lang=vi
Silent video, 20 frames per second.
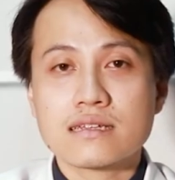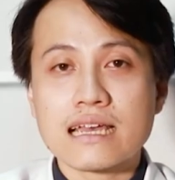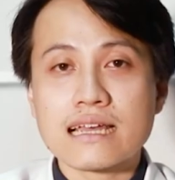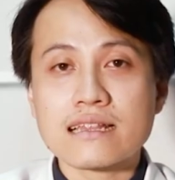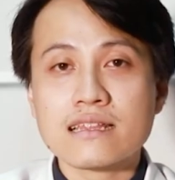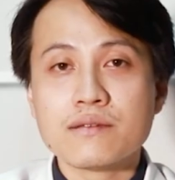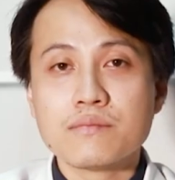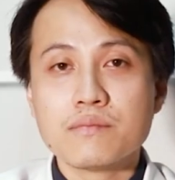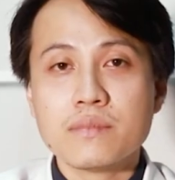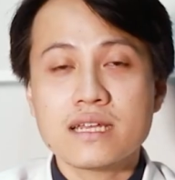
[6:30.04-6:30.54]

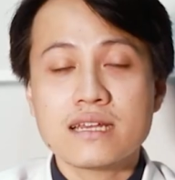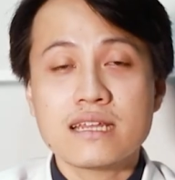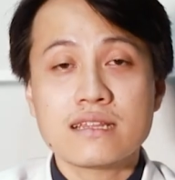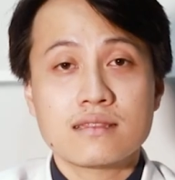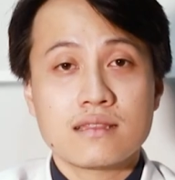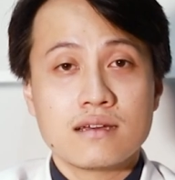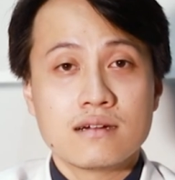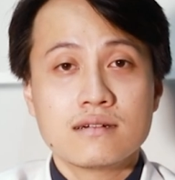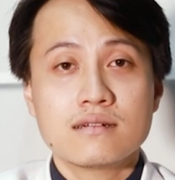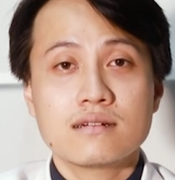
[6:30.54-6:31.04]
các thiết bị
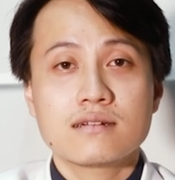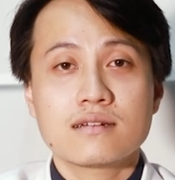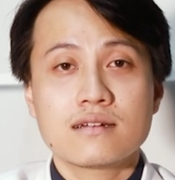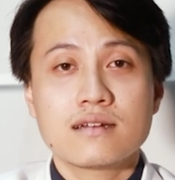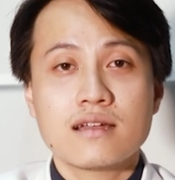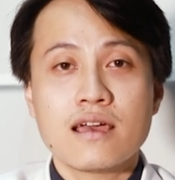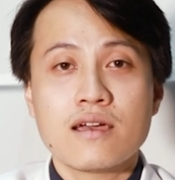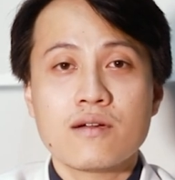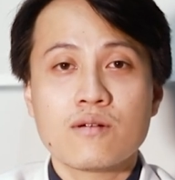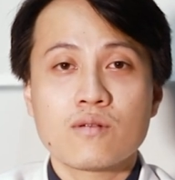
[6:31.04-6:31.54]
điện tử
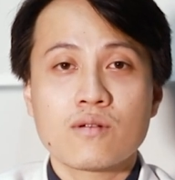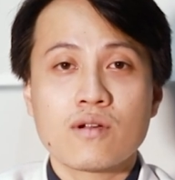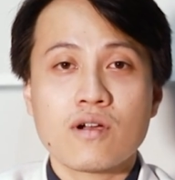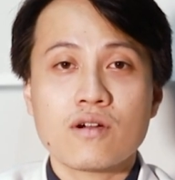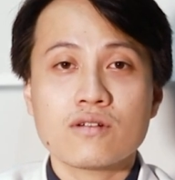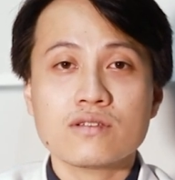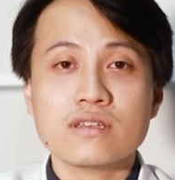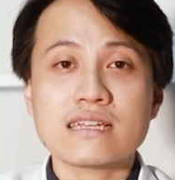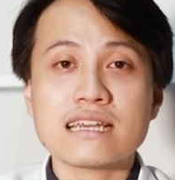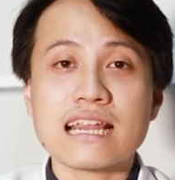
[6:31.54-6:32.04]
đều
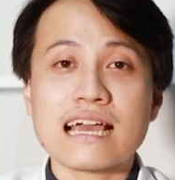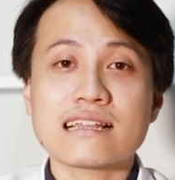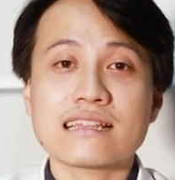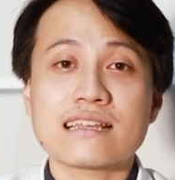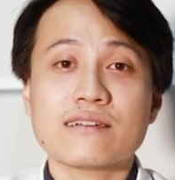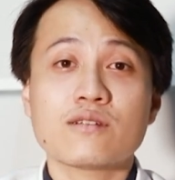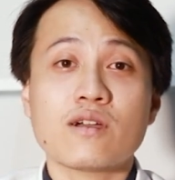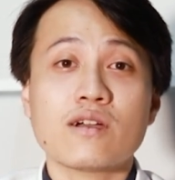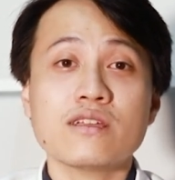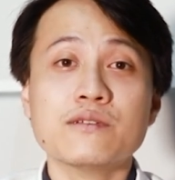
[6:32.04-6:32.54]
có chức
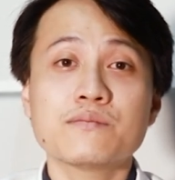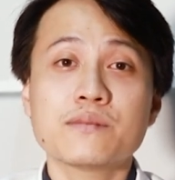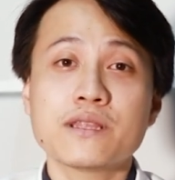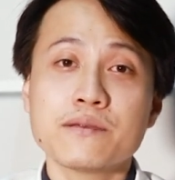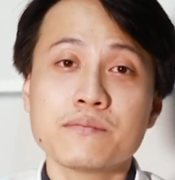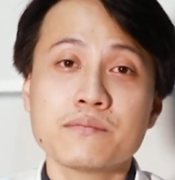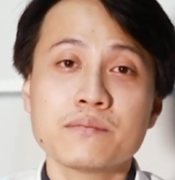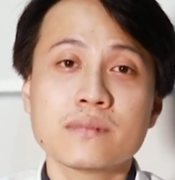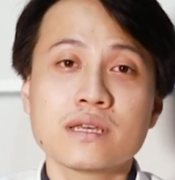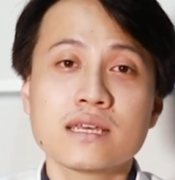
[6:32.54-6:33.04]
năng theo dõi nhịp
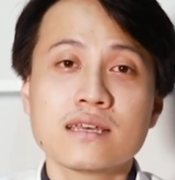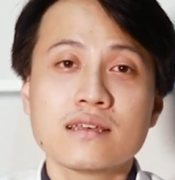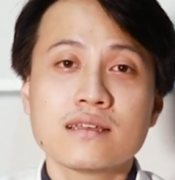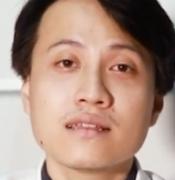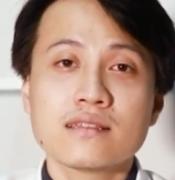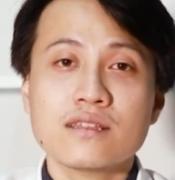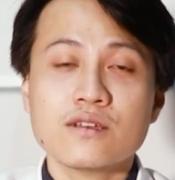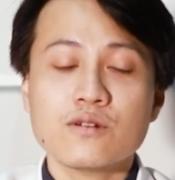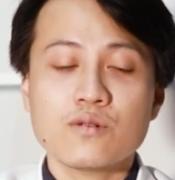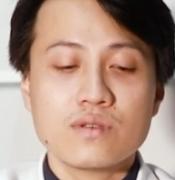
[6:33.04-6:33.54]
tim,
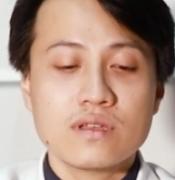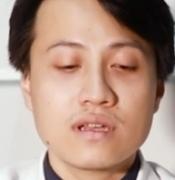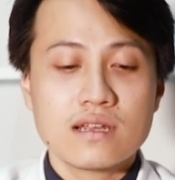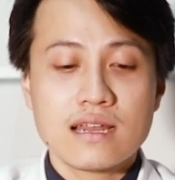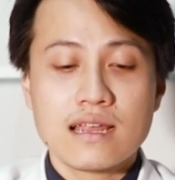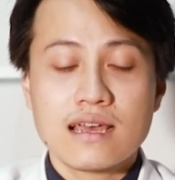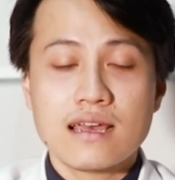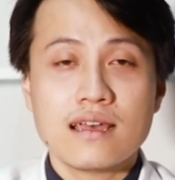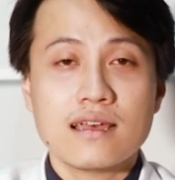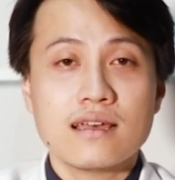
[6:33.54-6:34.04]
thí dụ như
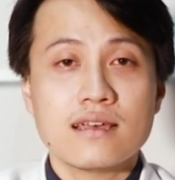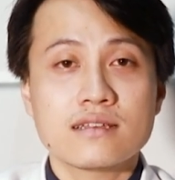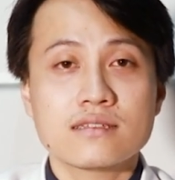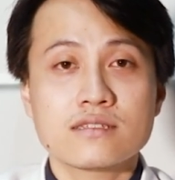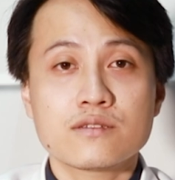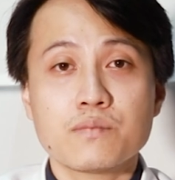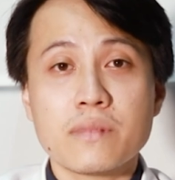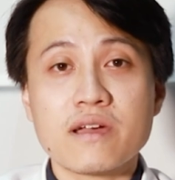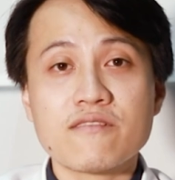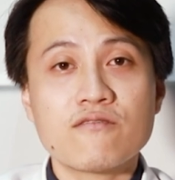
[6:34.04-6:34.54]
là
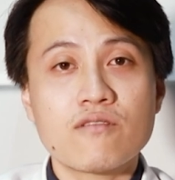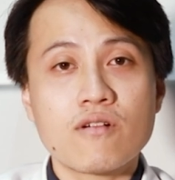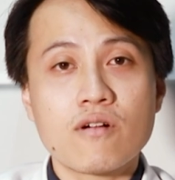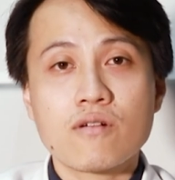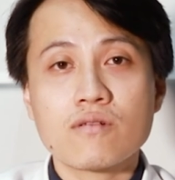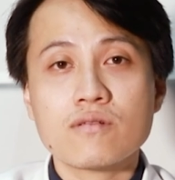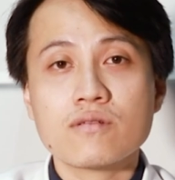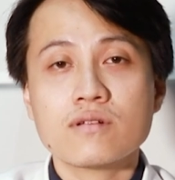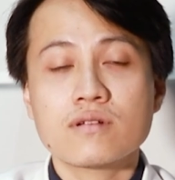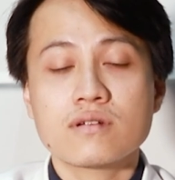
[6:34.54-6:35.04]

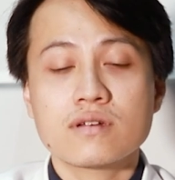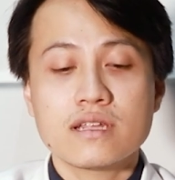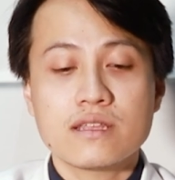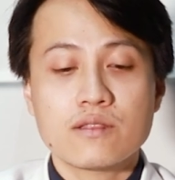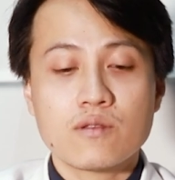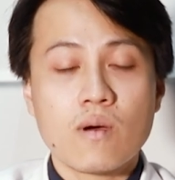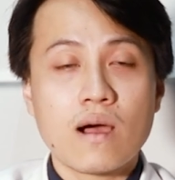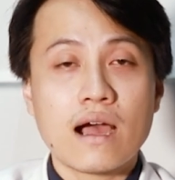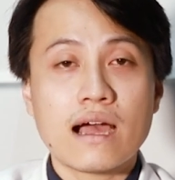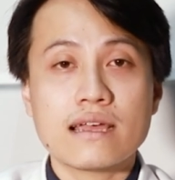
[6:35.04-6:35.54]
smartphone,
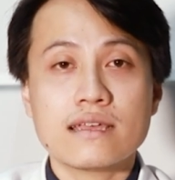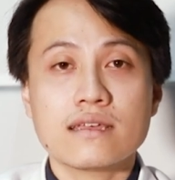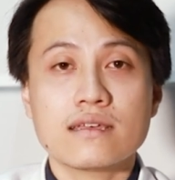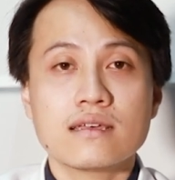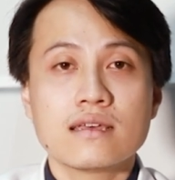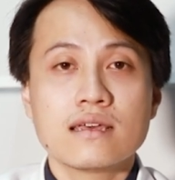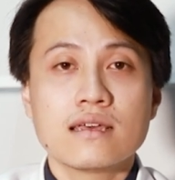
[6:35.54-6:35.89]
điện thoại